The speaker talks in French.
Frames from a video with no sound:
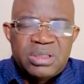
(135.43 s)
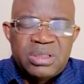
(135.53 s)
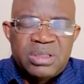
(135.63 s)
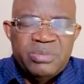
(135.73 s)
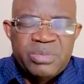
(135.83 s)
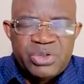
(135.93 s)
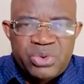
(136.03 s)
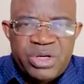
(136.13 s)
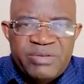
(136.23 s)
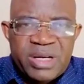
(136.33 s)
qui me
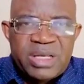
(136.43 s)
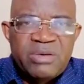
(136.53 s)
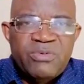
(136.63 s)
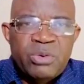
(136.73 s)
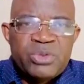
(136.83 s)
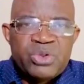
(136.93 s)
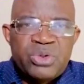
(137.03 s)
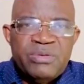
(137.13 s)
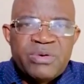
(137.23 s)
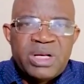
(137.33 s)
suivent et qui vont me
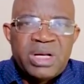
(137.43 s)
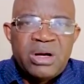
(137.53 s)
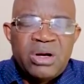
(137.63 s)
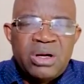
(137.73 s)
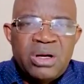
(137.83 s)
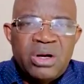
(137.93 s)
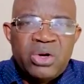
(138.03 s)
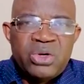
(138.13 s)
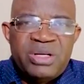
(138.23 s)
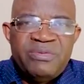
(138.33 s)
suivre
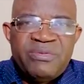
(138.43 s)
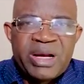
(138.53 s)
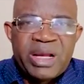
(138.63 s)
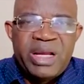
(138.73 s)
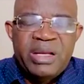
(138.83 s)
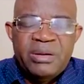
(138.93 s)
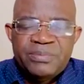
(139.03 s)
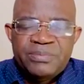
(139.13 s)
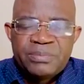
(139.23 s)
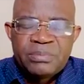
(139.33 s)
en différé,
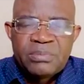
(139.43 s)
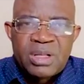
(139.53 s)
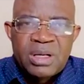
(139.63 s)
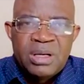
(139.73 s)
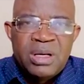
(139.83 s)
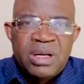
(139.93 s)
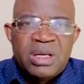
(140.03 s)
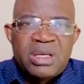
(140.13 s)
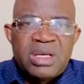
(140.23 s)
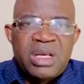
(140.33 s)

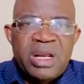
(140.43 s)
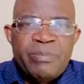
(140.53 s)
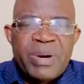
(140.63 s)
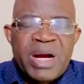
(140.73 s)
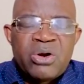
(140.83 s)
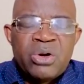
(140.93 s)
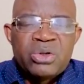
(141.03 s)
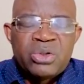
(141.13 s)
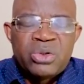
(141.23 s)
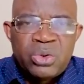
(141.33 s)
qu'il n'est pas
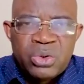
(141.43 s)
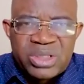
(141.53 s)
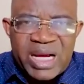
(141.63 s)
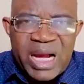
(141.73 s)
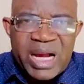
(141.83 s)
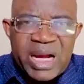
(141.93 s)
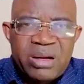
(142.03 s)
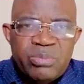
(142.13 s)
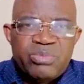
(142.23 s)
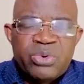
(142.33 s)
encore trop tard
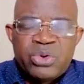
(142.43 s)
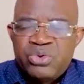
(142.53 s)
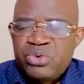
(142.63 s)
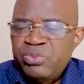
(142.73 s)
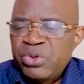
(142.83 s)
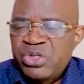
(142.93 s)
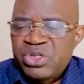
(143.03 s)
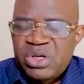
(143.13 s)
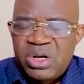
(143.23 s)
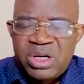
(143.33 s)
pour que tu
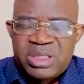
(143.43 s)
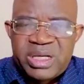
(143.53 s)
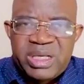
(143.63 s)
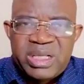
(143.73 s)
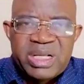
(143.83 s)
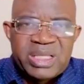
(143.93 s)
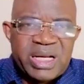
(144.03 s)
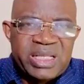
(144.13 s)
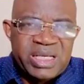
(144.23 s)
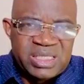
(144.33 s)
puisses entrer dans
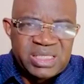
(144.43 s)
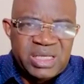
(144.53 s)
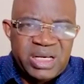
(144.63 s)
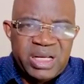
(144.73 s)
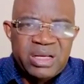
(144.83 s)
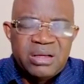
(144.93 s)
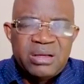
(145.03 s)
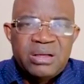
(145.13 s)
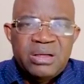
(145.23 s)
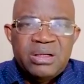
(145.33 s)
ta destinée.
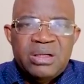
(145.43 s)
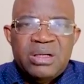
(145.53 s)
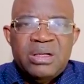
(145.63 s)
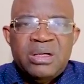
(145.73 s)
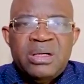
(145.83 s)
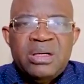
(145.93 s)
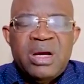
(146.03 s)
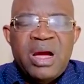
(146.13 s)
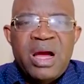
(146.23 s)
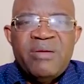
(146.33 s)

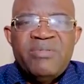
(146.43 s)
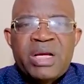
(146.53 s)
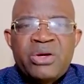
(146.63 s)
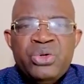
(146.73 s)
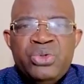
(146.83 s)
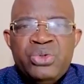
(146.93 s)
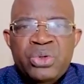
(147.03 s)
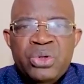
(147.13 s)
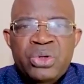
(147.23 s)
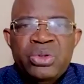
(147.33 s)
Avec
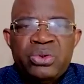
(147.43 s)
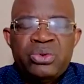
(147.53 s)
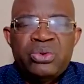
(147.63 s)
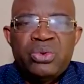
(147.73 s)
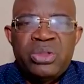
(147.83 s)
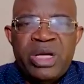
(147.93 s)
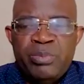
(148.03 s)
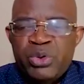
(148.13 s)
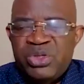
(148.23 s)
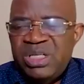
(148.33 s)
Dieu, tout
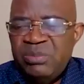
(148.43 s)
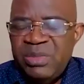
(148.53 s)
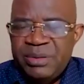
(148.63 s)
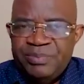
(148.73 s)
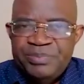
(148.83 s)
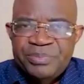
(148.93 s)
est possible.